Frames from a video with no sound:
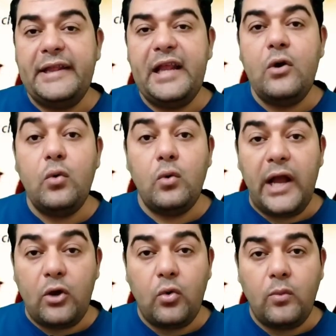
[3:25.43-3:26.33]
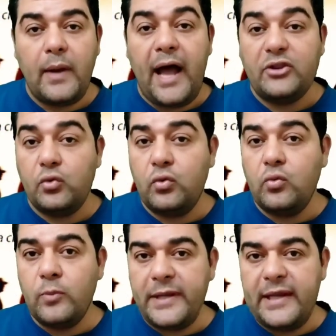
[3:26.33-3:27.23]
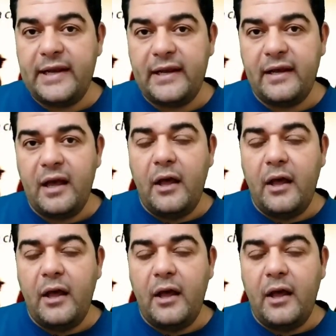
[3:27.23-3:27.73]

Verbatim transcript: إنه لكم عدو مبين